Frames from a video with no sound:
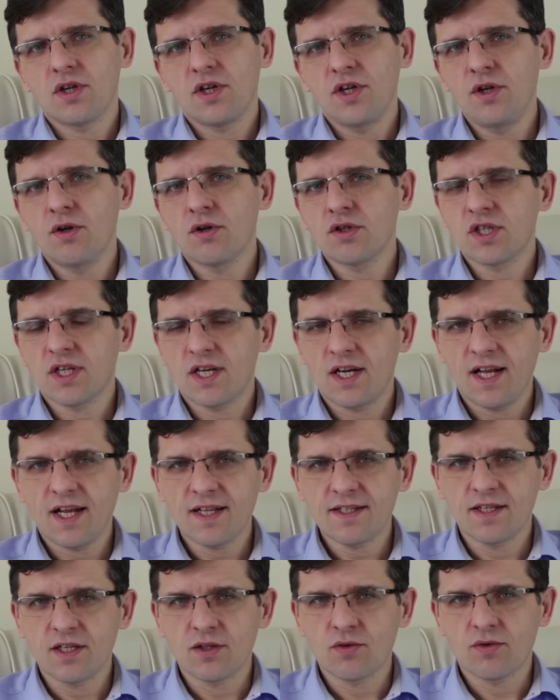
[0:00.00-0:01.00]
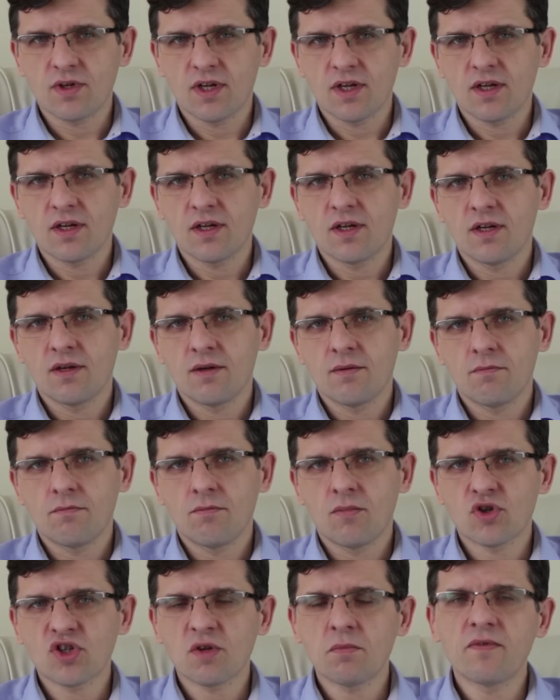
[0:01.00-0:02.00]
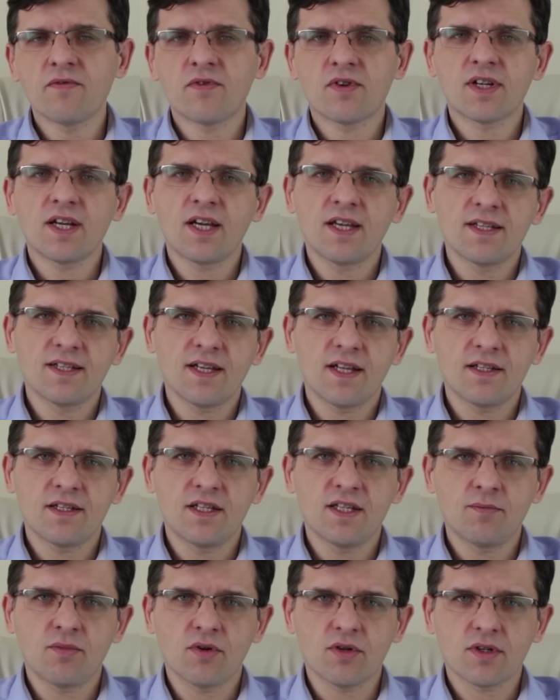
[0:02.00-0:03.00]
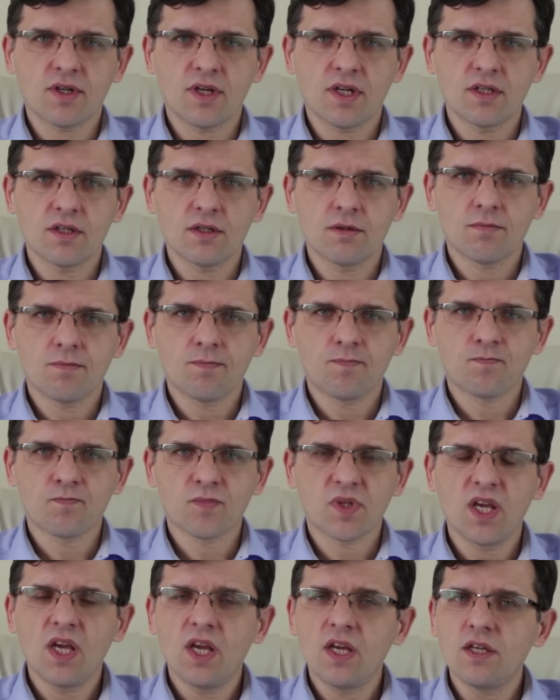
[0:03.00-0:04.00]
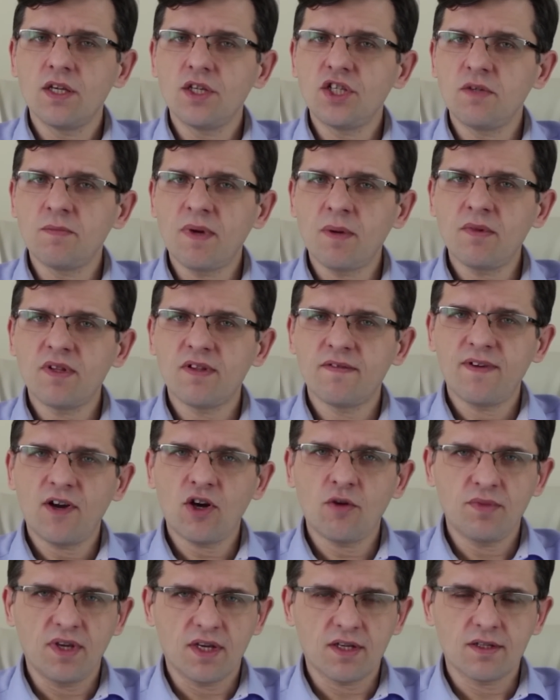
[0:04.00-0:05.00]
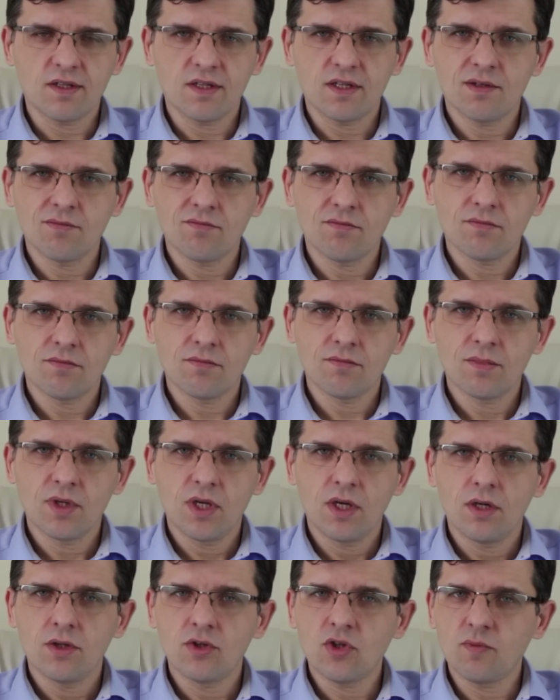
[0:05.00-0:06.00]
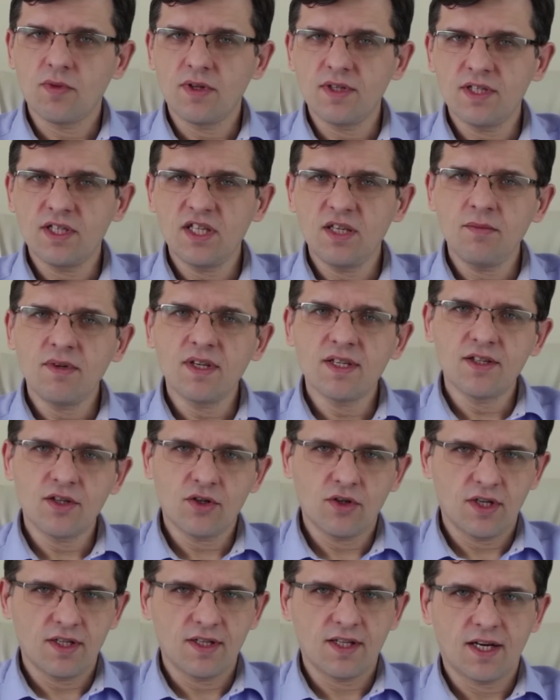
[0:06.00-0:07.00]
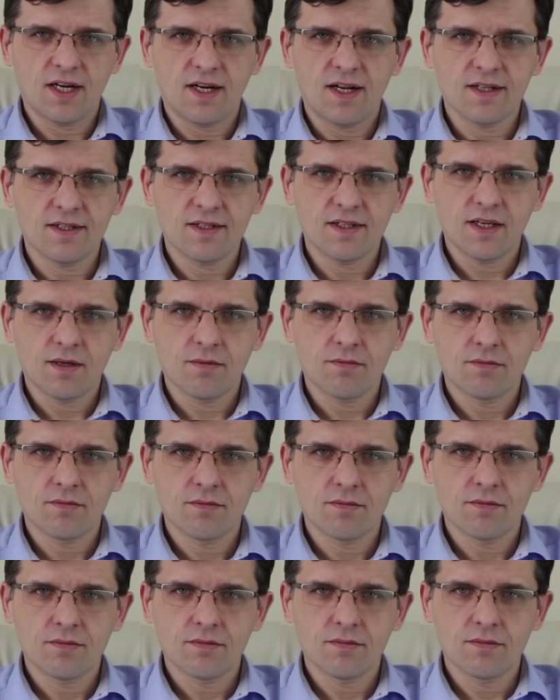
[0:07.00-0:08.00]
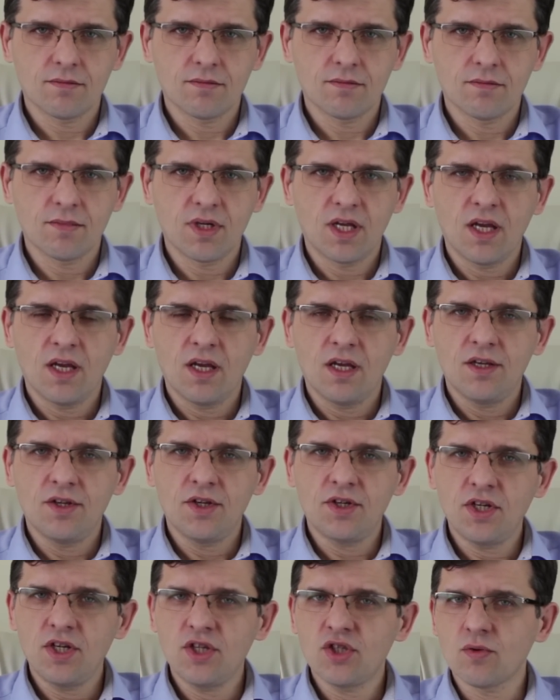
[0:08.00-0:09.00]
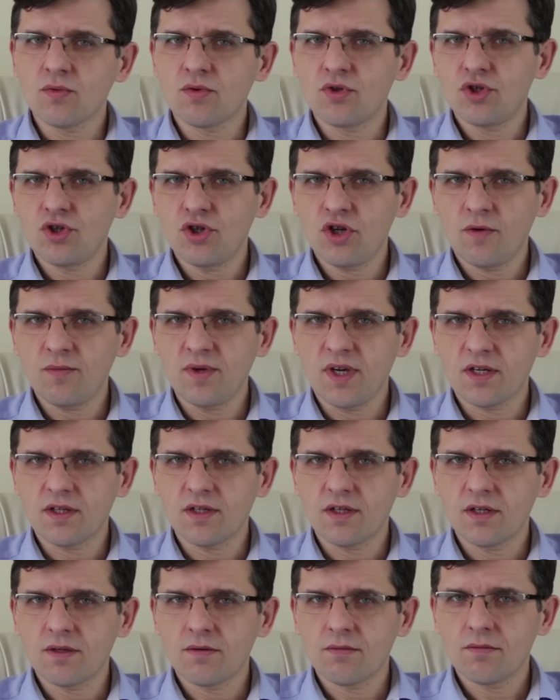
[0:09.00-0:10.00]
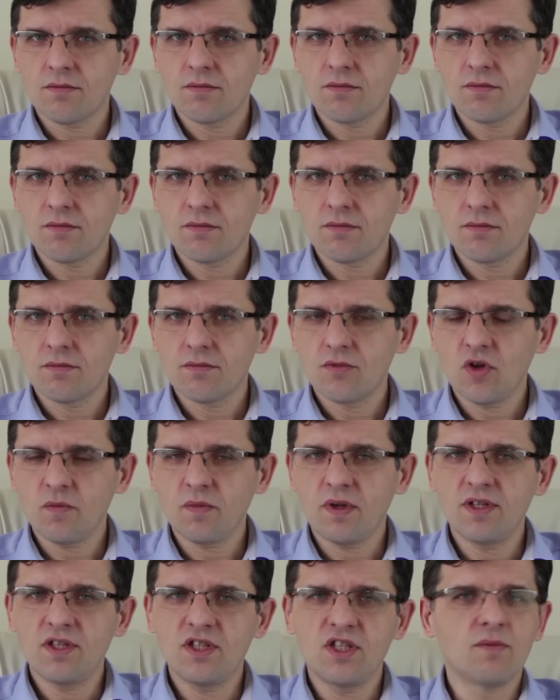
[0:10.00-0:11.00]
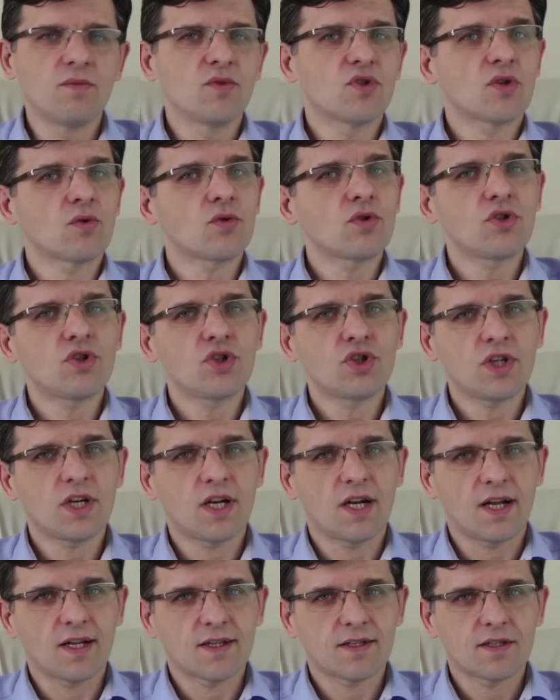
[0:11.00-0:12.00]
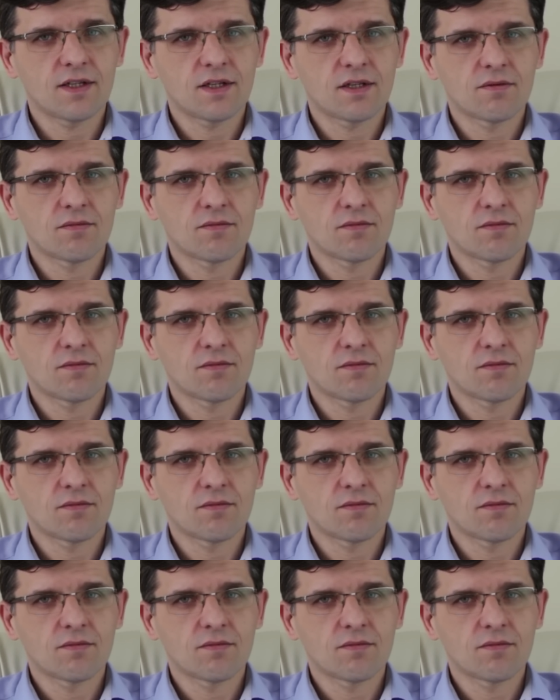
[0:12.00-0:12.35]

ilość relacji, które możemy w organizacji spotkać. Jeśli mamy dwa obiekty, to między nimi jest tylko jedna relacja. Jeżeli są trzy obiekty, to między nimi są już trzy relacje.